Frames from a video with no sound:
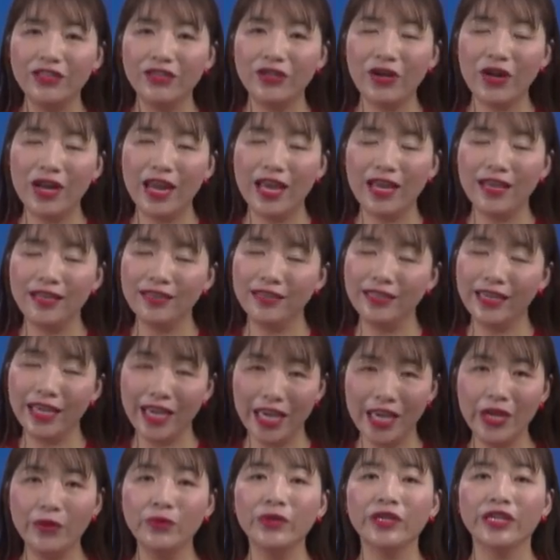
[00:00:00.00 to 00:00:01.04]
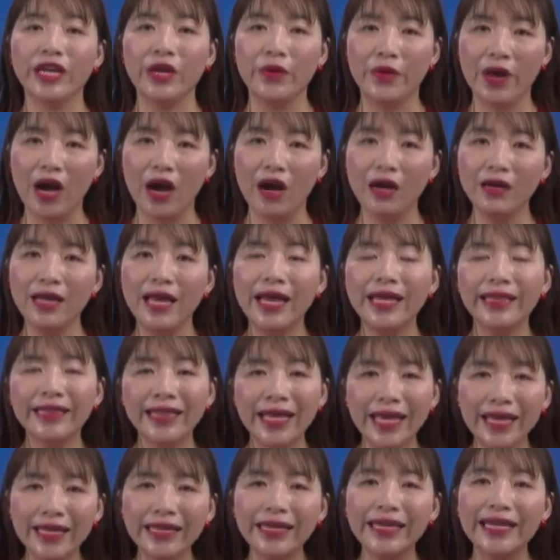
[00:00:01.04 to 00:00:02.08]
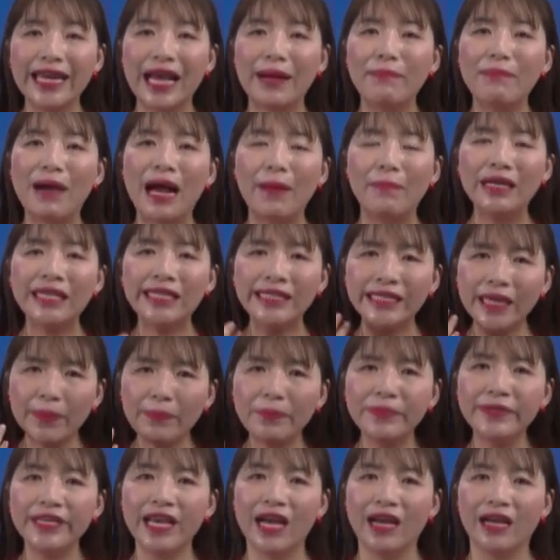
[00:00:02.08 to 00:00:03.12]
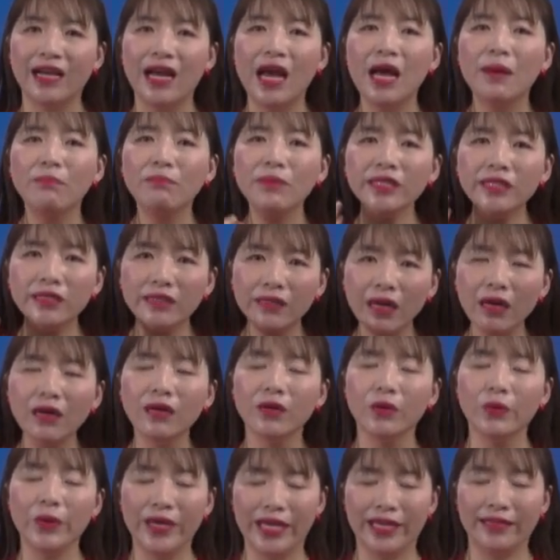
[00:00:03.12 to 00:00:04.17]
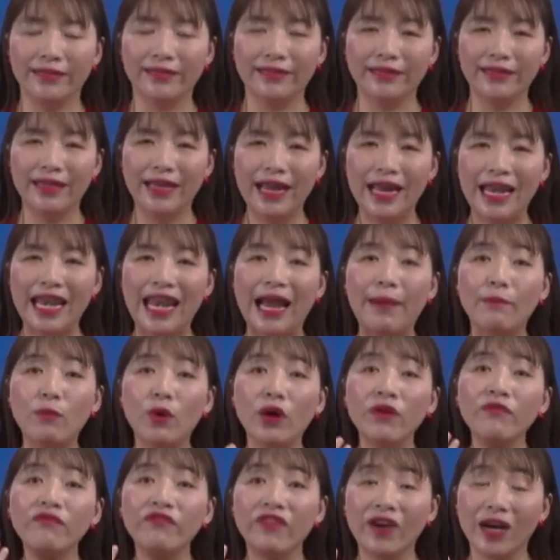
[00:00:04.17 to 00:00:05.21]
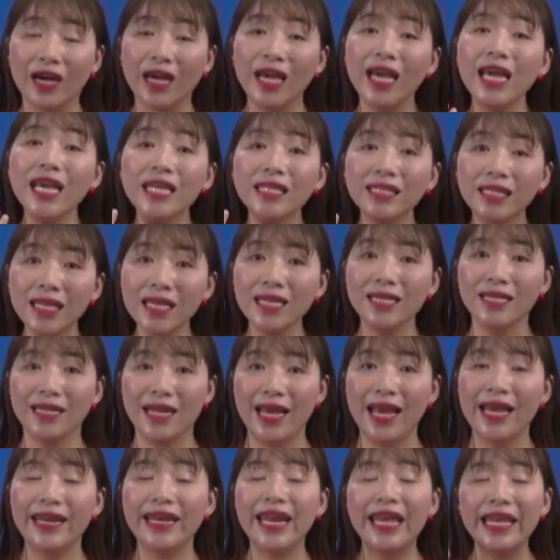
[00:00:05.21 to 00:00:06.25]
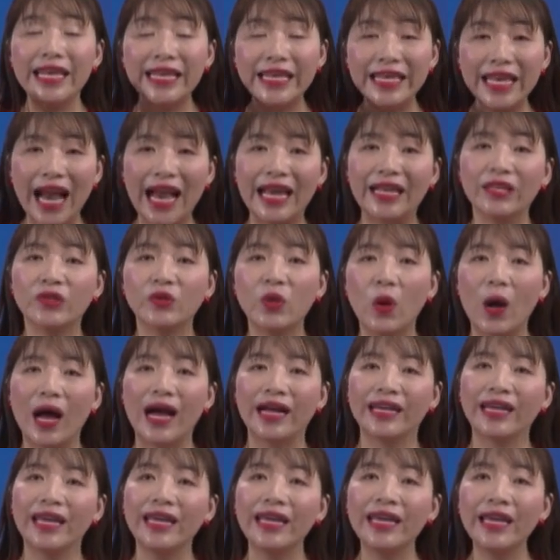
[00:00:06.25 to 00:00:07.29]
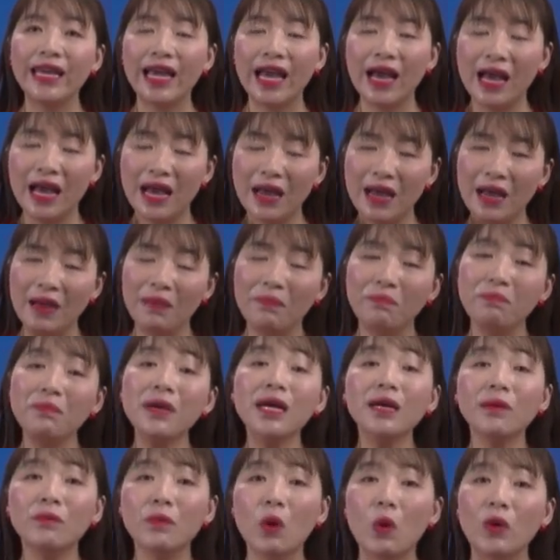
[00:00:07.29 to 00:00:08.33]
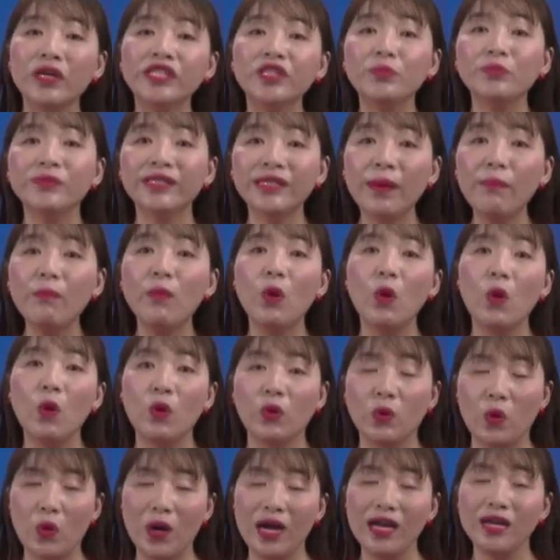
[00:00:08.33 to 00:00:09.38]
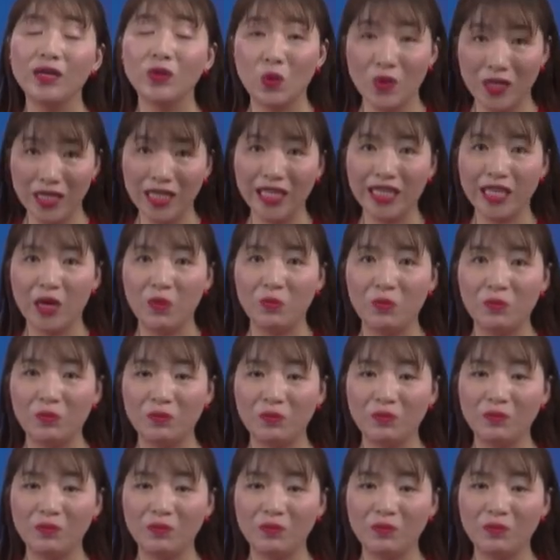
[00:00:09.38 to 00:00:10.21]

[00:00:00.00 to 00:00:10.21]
cho nên khi hiểu được điều đó thì người đàn bà mới chấp nhận mới tự nguyện là một cái vật hy sinh để giải tỏa cái bức bối trong tâm hồn của của người chồng